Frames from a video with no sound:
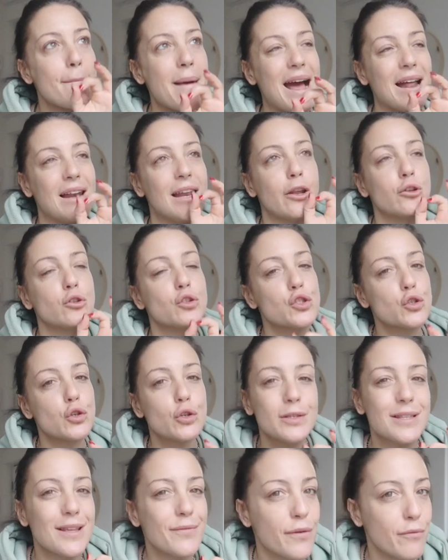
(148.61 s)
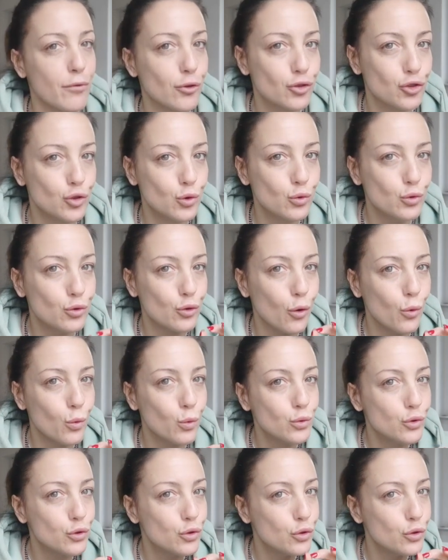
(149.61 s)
ma l'anno scorso avevo aggiunto un